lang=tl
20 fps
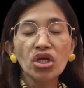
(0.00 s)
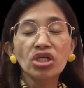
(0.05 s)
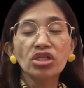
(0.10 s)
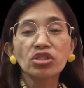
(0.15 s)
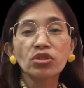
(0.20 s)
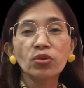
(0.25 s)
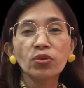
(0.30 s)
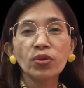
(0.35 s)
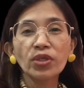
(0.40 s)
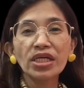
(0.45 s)

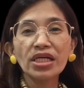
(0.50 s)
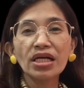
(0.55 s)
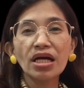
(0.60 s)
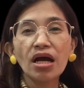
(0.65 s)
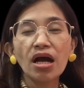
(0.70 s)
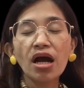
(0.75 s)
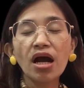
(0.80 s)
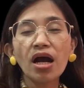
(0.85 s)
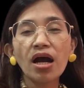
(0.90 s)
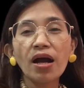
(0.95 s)
So,
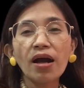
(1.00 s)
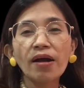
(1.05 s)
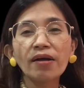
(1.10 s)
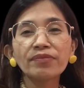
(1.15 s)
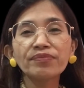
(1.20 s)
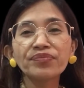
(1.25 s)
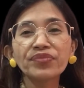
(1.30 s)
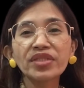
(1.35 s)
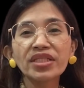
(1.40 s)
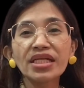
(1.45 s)
uh,
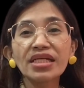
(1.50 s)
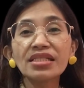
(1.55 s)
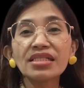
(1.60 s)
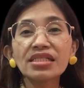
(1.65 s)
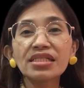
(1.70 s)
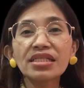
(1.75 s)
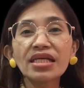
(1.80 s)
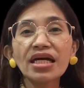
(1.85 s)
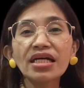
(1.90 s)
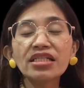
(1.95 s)

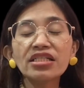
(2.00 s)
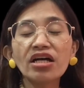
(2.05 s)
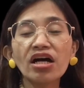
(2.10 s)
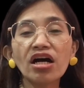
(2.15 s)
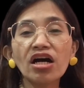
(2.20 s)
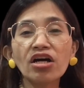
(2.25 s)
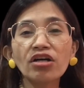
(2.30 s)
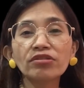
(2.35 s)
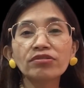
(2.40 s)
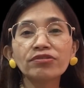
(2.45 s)
instead
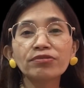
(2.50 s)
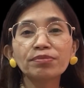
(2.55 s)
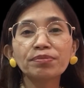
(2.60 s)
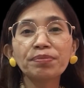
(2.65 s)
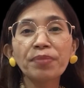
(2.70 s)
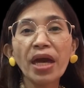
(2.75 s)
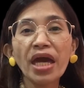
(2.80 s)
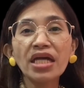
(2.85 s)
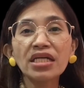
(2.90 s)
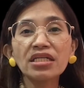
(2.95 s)
of
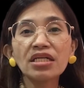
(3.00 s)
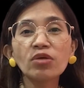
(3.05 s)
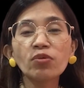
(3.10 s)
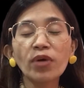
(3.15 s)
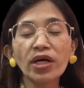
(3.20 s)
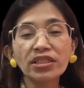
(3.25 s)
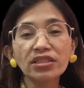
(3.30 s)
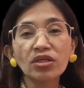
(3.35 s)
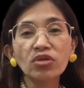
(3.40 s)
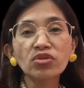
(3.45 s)
paying
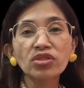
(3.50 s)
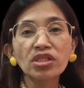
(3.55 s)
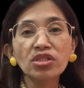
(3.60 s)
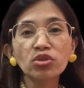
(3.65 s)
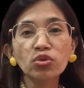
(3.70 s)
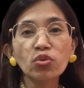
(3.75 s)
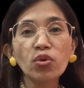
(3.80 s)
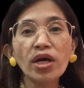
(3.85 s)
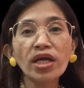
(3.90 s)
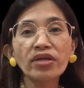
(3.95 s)

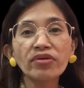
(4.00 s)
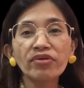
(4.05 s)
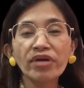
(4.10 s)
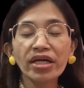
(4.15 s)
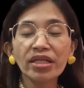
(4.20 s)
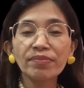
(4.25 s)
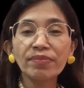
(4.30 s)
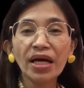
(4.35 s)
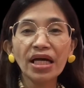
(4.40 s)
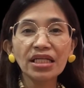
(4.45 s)
1,200,
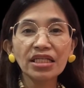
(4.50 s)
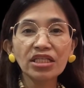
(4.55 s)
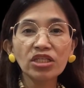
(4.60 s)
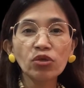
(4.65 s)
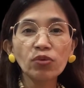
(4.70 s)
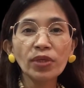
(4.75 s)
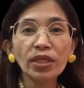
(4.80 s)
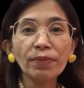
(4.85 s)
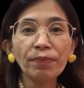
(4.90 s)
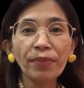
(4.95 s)
bali
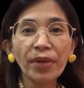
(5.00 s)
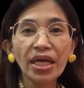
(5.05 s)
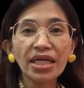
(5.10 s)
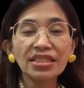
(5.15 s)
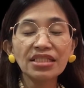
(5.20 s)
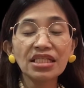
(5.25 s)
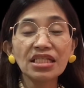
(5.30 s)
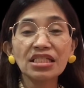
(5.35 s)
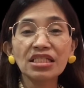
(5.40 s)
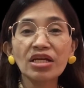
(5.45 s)
you will pay
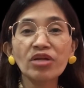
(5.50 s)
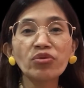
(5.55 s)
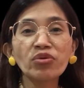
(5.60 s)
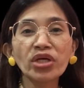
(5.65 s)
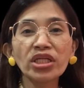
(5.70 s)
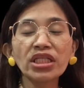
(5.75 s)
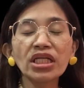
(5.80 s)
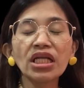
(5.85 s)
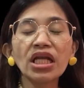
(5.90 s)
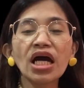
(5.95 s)

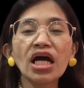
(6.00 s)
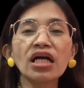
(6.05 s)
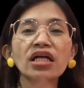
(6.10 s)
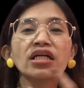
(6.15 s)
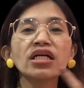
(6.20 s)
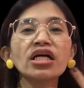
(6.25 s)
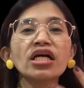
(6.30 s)
600 na lang.